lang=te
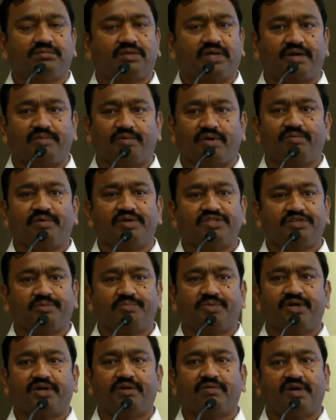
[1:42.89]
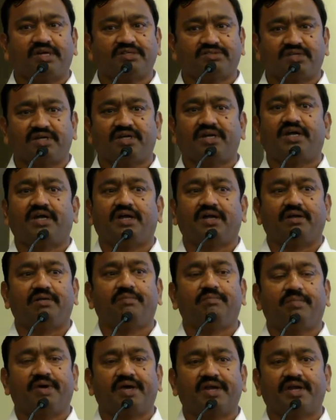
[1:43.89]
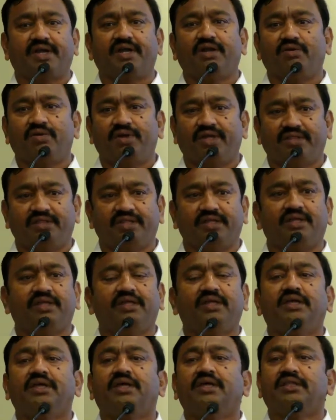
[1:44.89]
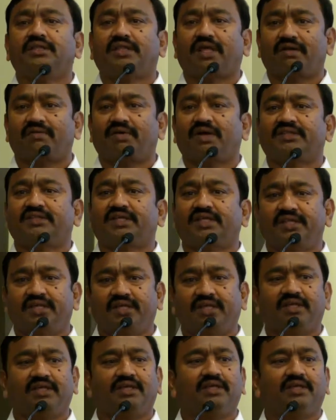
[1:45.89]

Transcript: హరిబాబు గారు చెప్పినట్టు వాస్తవంగా మార్కెట్ డౌన్ అయింది తర్వాత అది